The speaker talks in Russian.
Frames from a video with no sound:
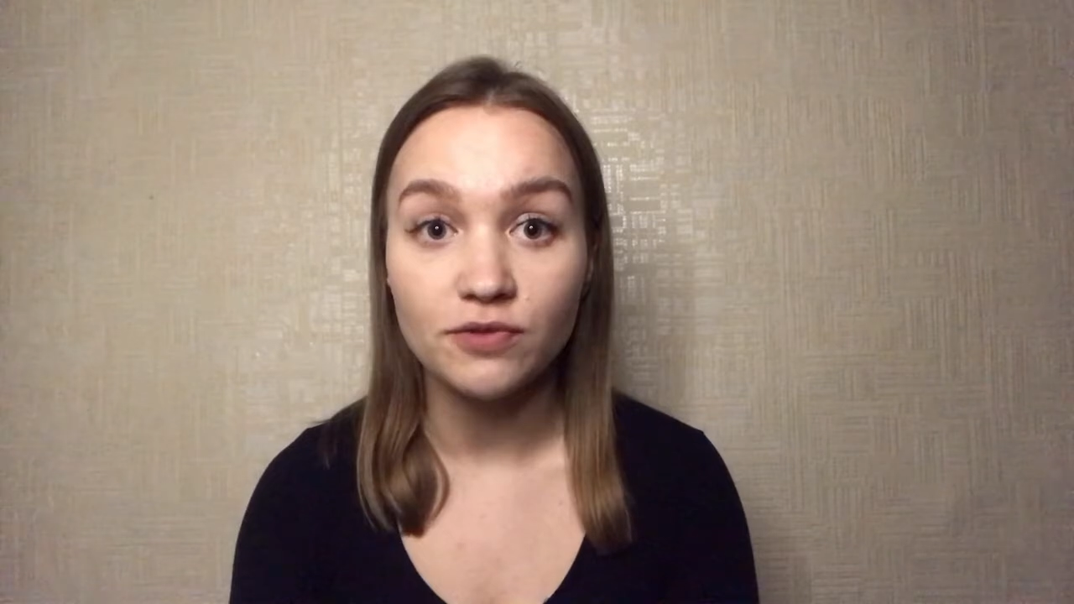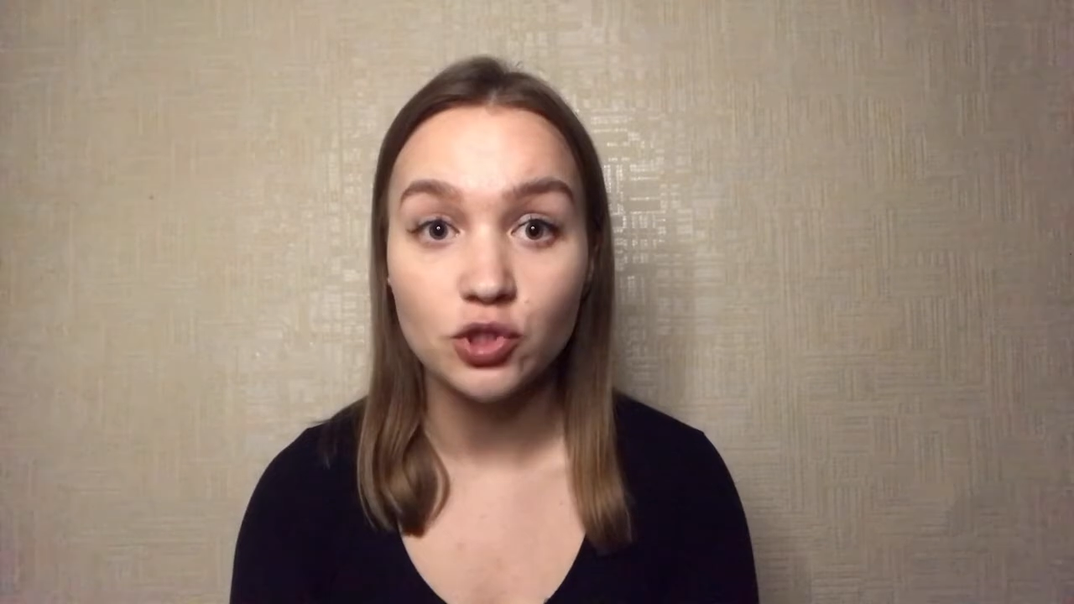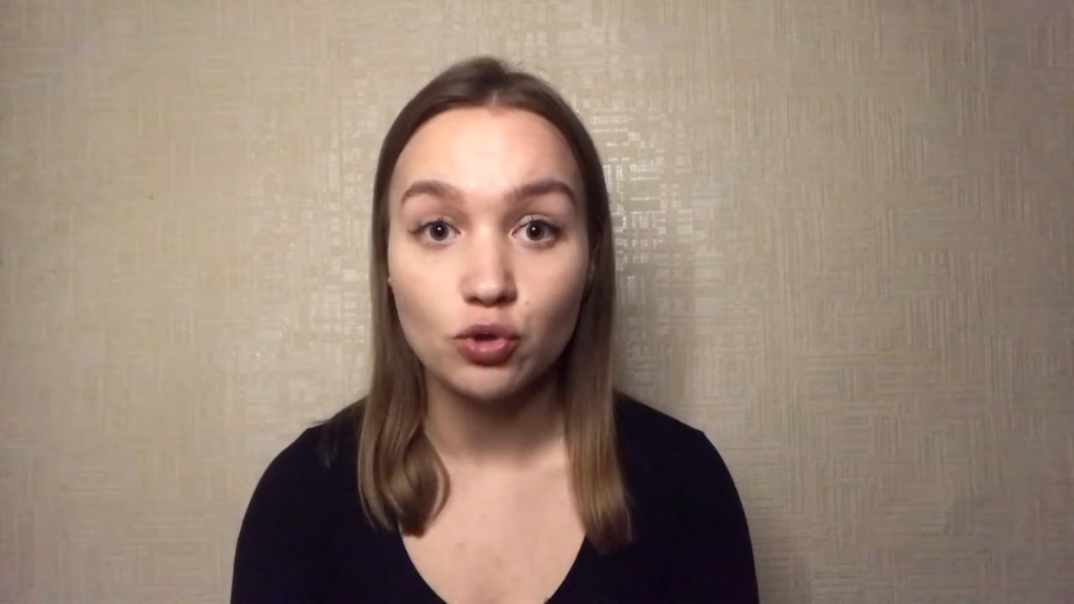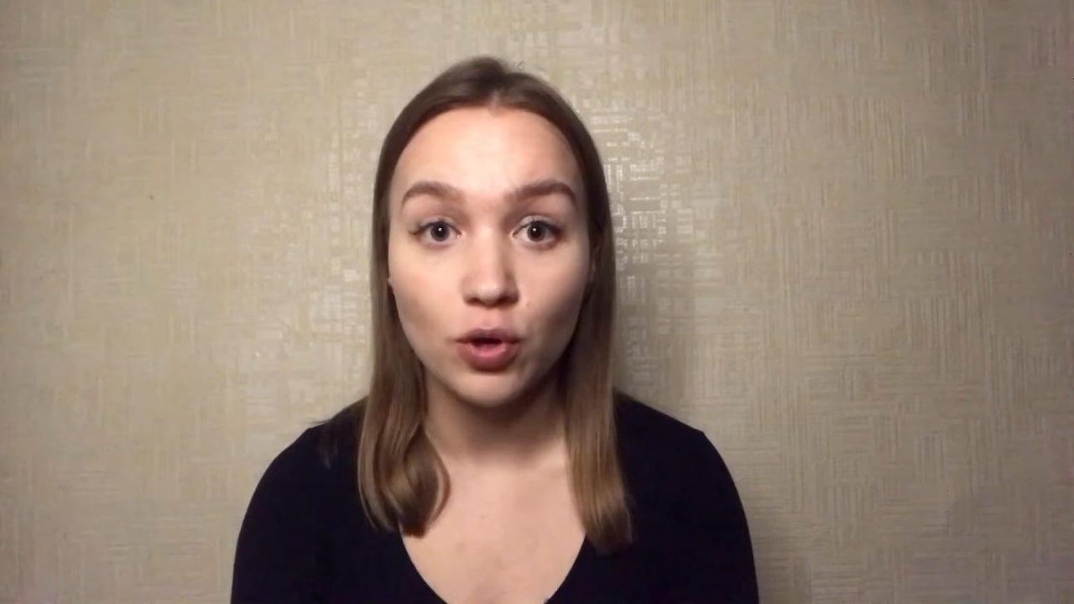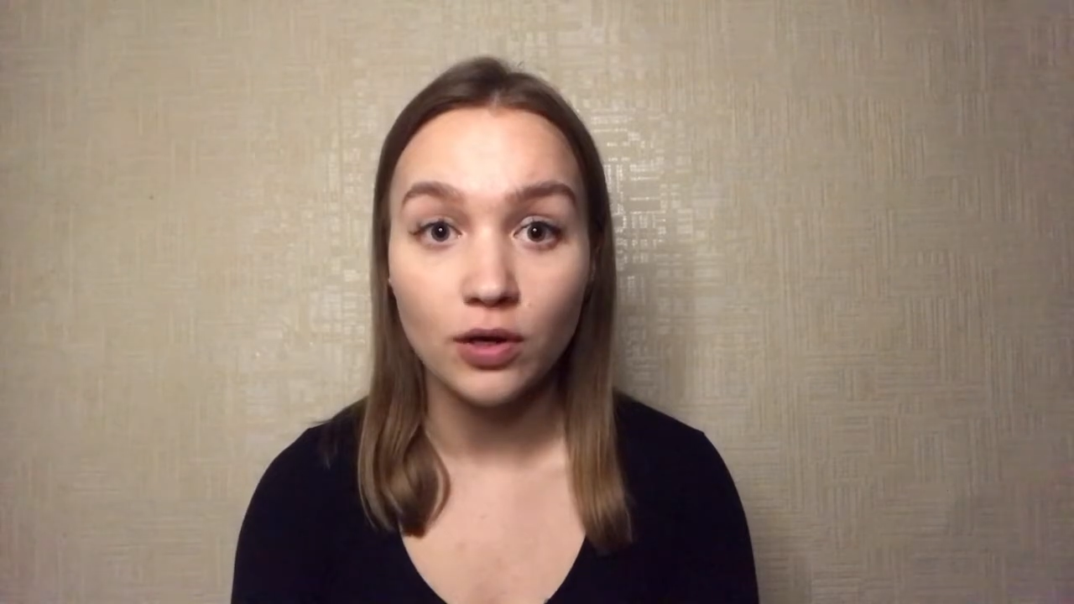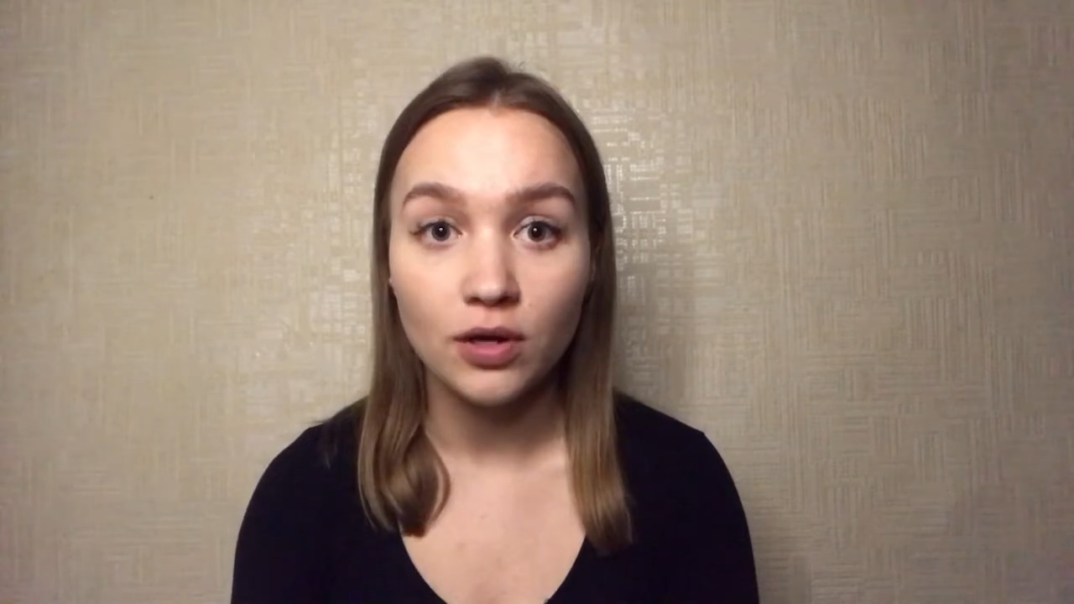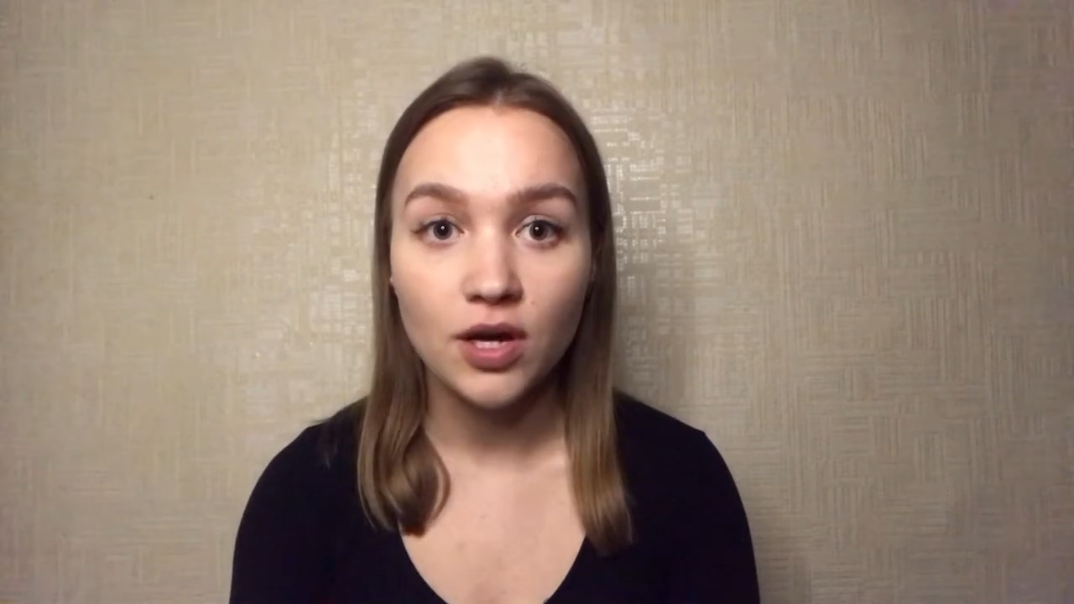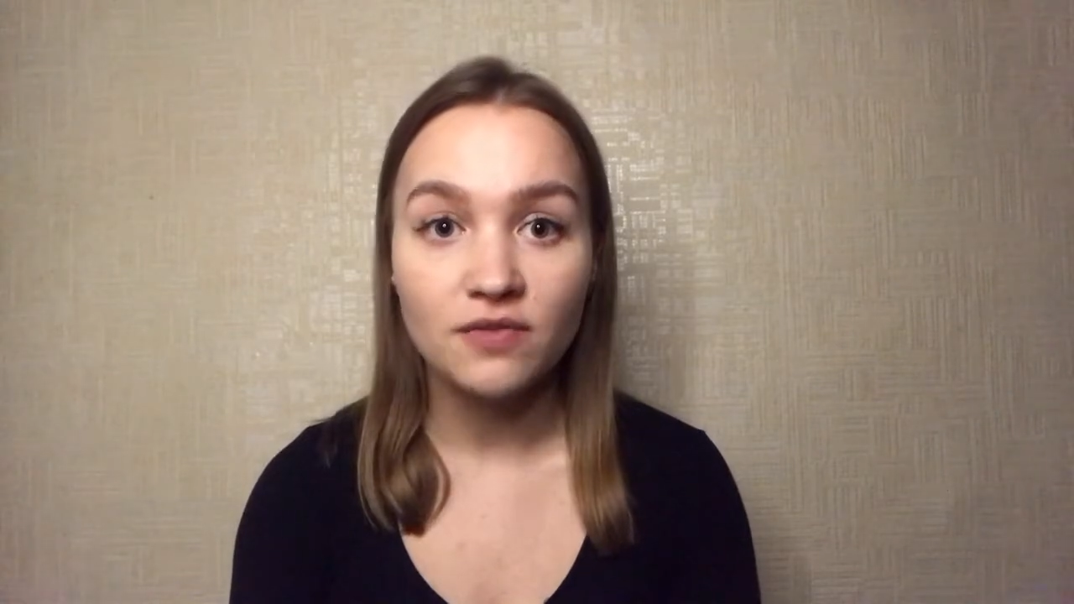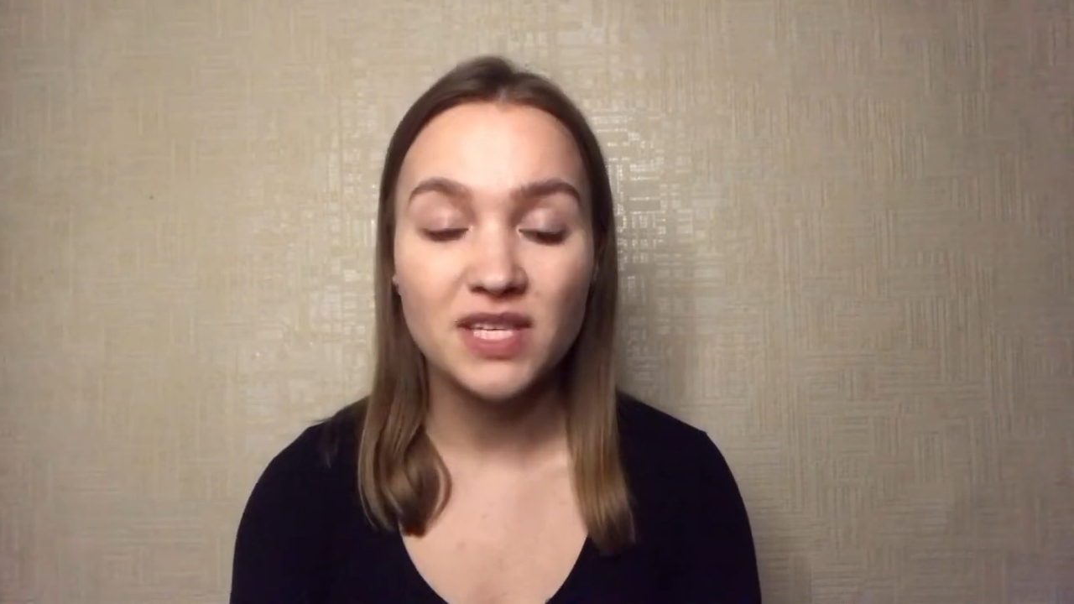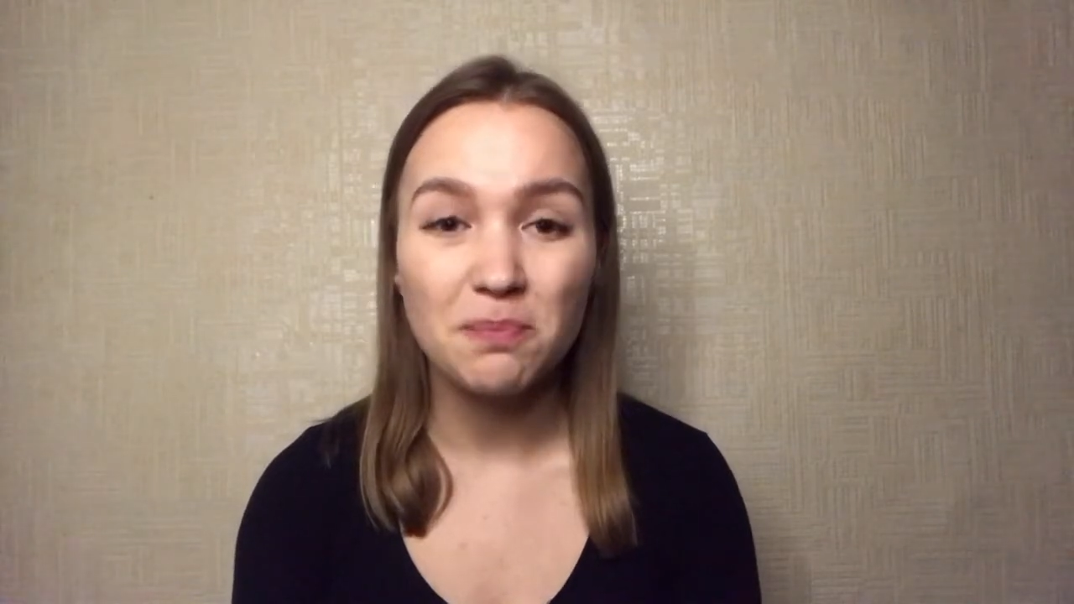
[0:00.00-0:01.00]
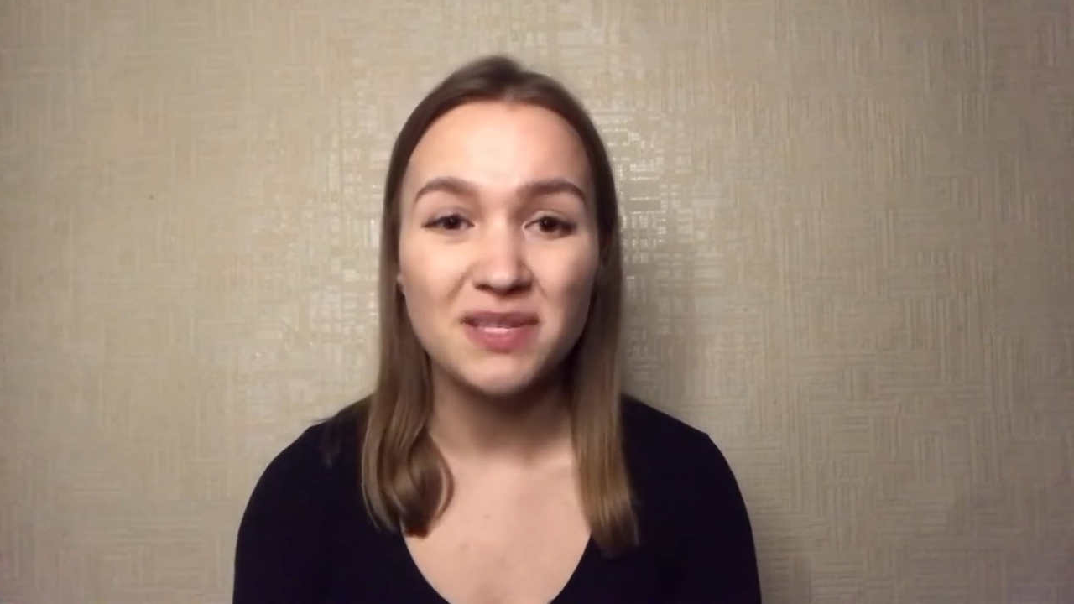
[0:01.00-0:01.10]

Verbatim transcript: свисток, все